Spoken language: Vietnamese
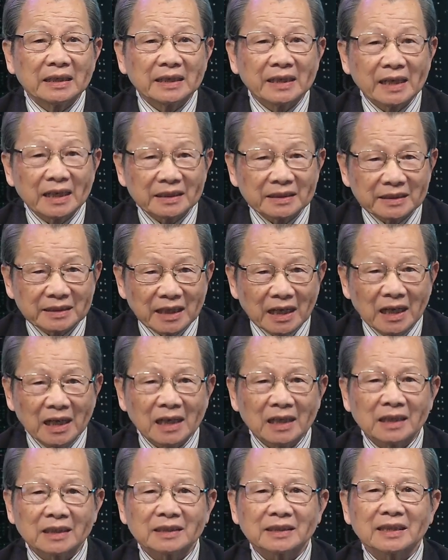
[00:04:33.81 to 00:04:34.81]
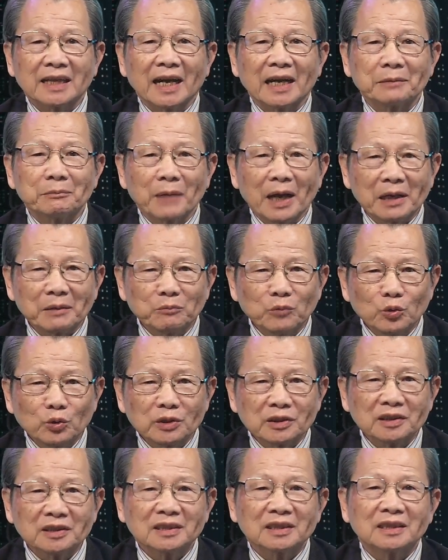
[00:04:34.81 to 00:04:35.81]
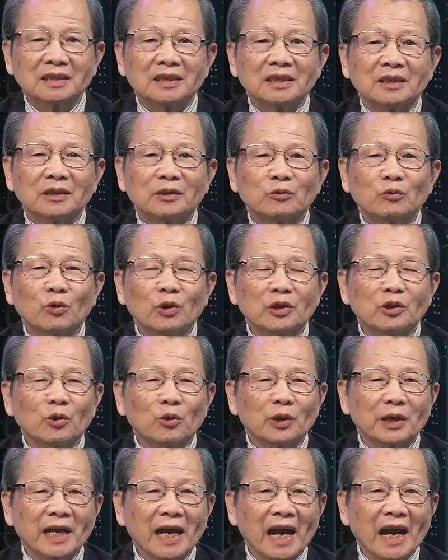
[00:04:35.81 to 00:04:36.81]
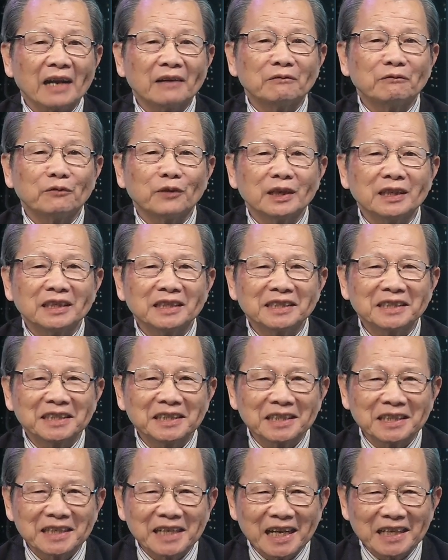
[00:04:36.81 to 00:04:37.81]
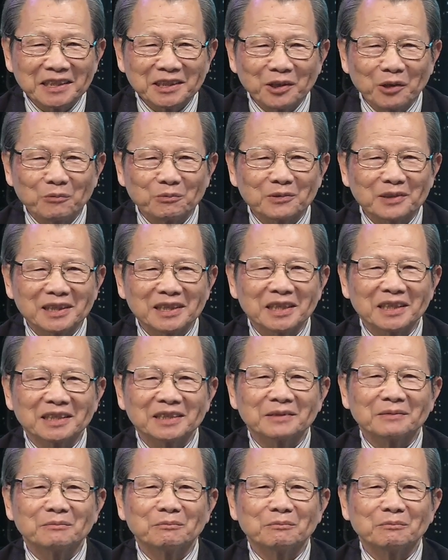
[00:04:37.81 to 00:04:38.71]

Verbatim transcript: Hiện giờ tại Bắc Mút, quân đội Nga vẫn chưa đánh thủng được